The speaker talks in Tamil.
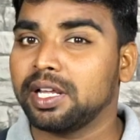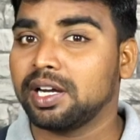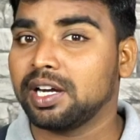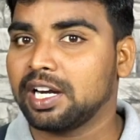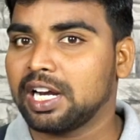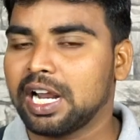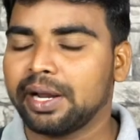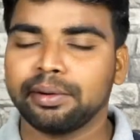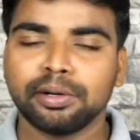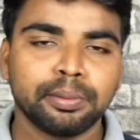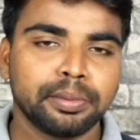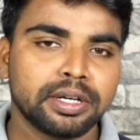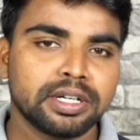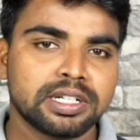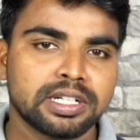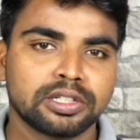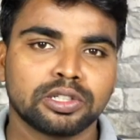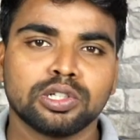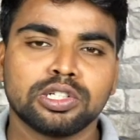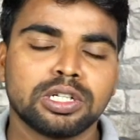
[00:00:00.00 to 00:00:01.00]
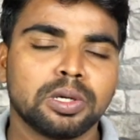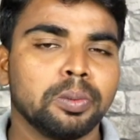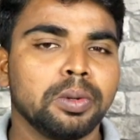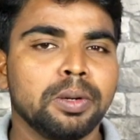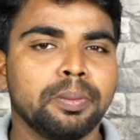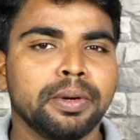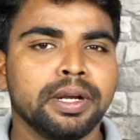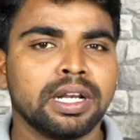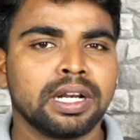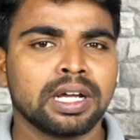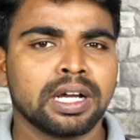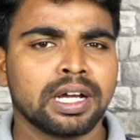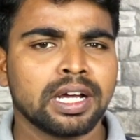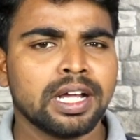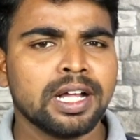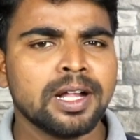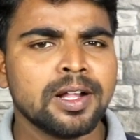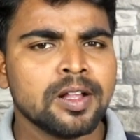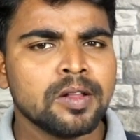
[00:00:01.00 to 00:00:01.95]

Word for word: பன்னிரெண்டு மீட்டர் டெக்னாலஜியில் பில்ட் பண்ணியிருக்காங்க